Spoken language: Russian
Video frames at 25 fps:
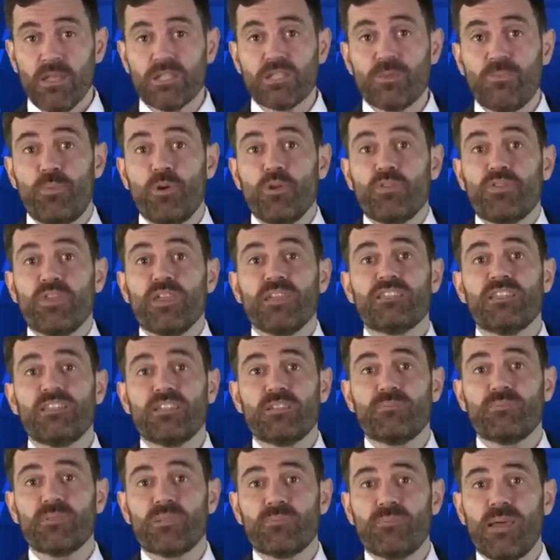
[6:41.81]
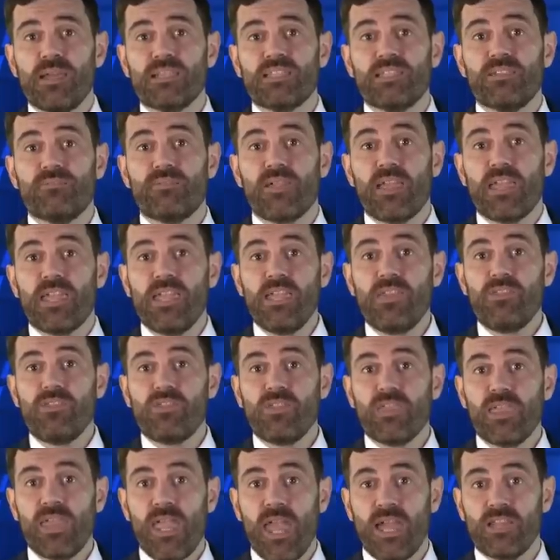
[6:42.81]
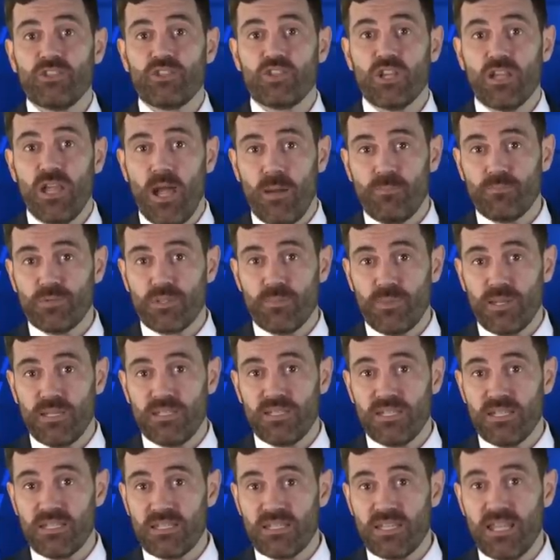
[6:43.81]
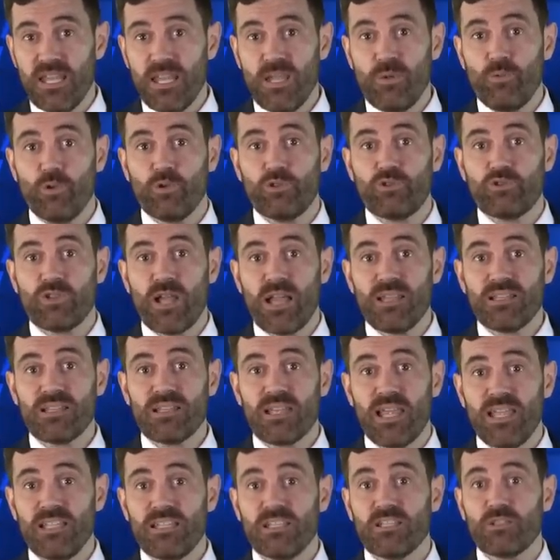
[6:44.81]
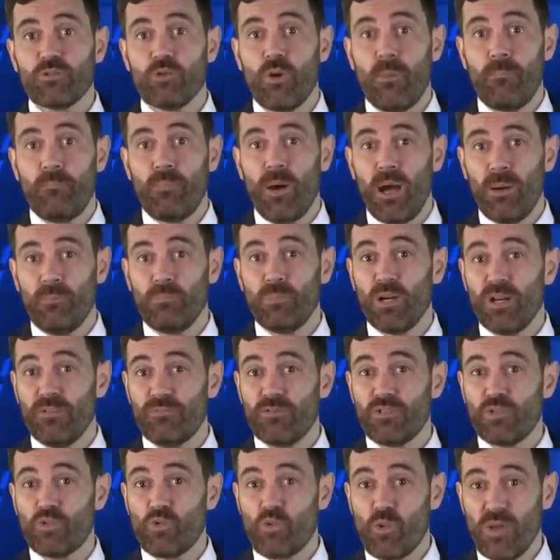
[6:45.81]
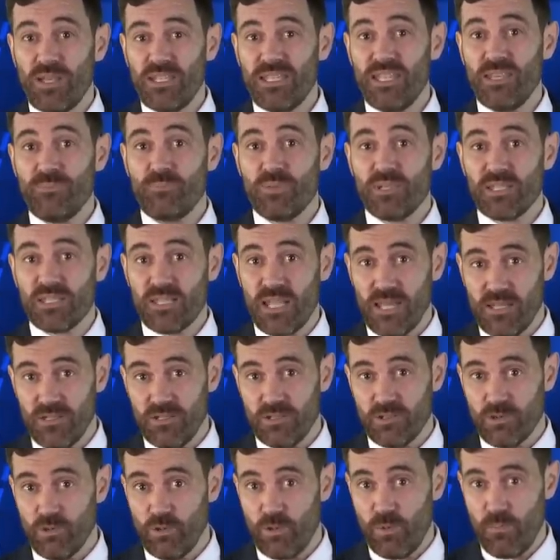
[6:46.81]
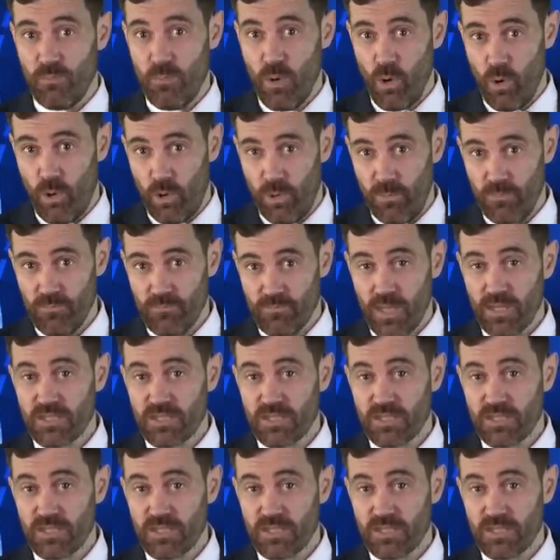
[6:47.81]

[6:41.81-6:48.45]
Смотря в перспективе, догоняющее движение эфира к биткоину означает памп в 20 или даже больше процентов.